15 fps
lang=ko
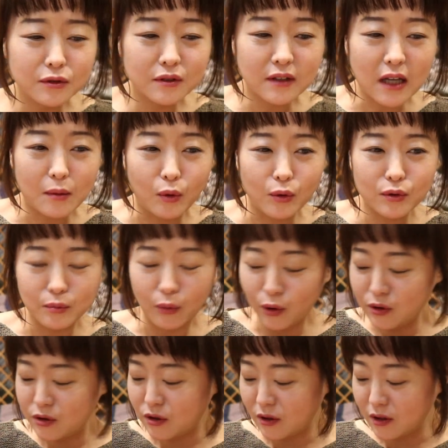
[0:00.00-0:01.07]
여러분들은 다 뭘,
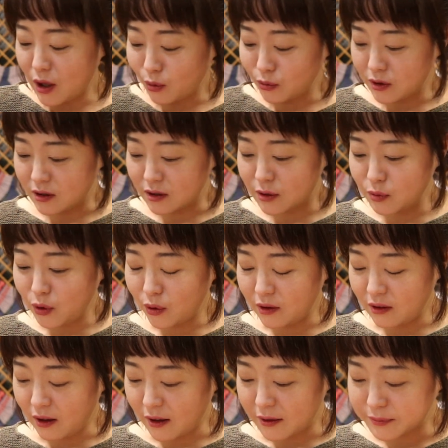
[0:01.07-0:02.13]
뭘 드셨나요 오늘
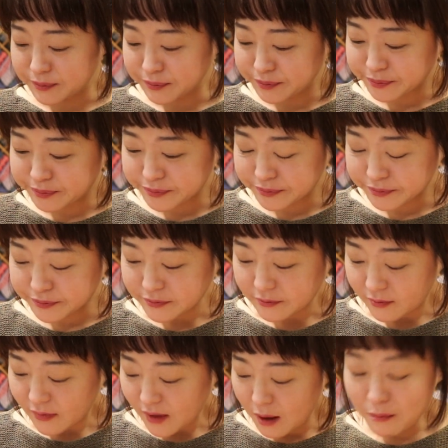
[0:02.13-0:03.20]
금요일인데?
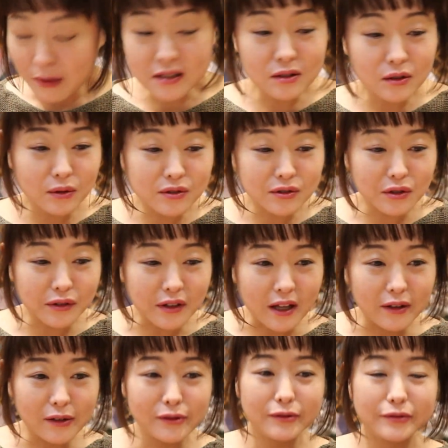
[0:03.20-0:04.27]
맛있는 거
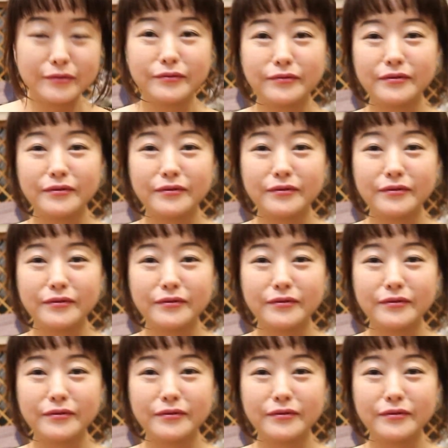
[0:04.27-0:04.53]
드셨나요?